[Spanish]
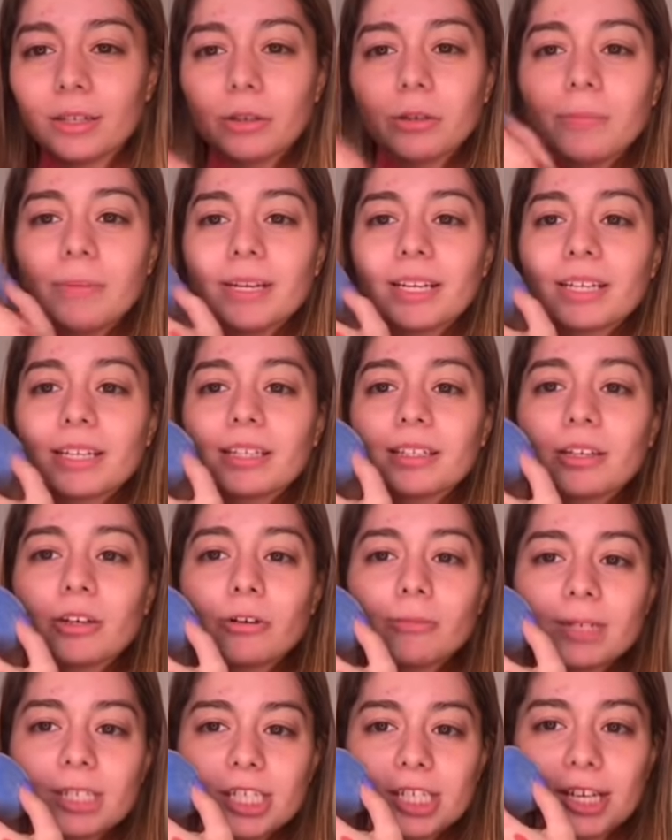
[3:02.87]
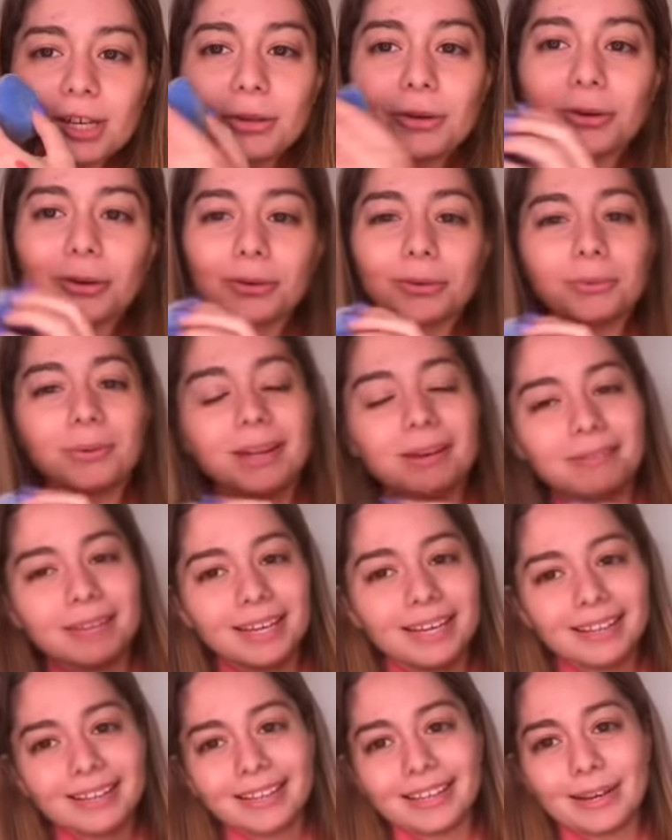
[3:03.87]
Disculpen ahí que tengo manchado con un
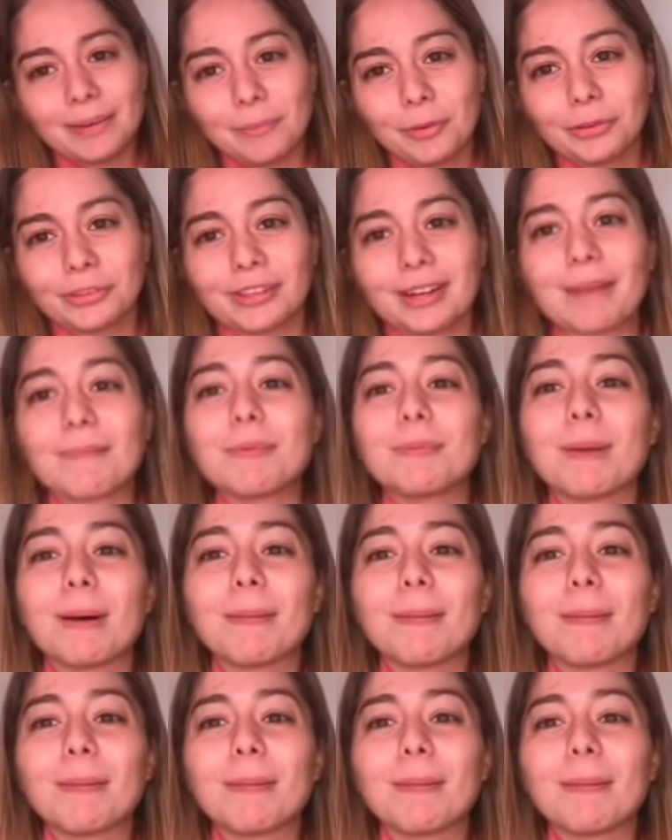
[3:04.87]
labial que le mostré a mi